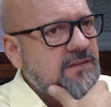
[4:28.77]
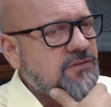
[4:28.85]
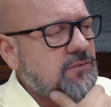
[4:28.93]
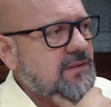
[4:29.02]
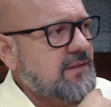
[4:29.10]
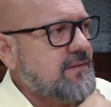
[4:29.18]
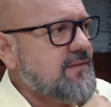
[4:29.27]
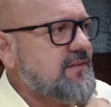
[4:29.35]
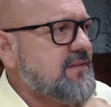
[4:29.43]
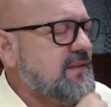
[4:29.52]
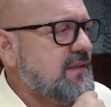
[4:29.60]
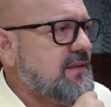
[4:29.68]
de uma
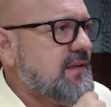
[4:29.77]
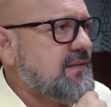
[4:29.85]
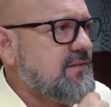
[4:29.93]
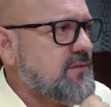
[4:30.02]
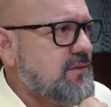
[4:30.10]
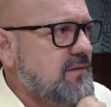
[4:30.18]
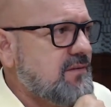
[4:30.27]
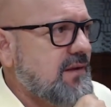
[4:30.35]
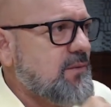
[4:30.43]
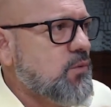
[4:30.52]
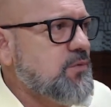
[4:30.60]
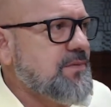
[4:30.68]
travessia ali na região de Três
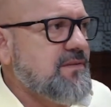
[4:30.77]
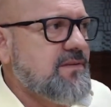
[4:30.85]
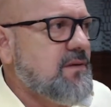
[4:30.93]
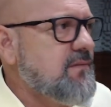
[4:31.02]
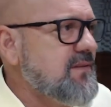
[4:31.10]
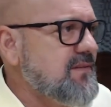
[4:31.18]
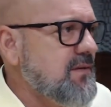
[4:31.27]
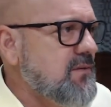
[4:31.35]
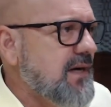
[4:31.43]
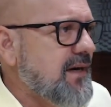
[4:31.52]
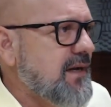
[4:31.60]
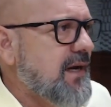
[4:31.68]
Lagoas? Porque senão vai ser um
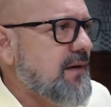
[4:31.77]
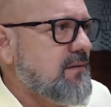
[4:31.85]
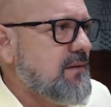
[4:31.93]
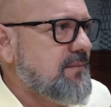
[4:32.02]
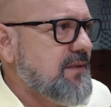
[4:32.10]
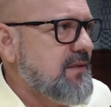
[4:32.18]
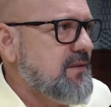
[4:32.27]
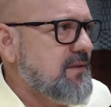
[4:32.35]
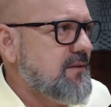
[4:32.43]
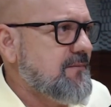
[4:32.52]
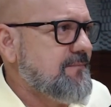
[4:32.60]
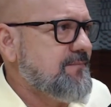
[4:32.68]
gargalo também ali,
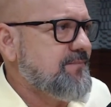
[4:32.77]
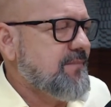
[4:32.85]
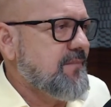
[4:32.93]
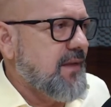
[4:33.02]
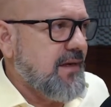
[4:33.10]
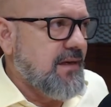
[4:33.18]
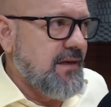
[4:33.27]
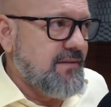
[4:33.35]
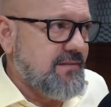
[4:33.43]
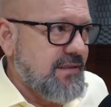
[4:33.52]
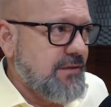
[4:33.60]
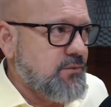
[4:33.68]
né? É, Naquele é...
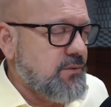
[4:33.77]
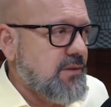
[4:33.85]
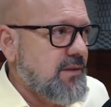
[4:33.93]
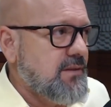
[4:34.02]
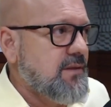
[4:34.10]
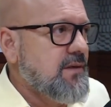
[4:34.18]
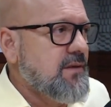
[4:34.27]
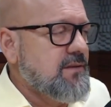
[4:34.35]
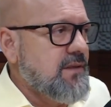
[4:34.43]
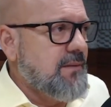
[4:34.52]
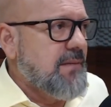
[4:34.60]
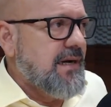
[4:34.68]
acesso da,
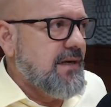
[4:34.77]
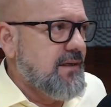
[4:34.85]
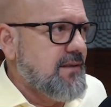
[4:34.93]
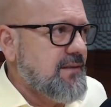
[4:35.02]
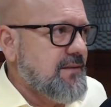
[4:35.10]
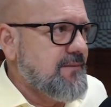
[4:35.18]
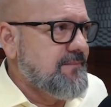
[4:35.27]
da Maran ali.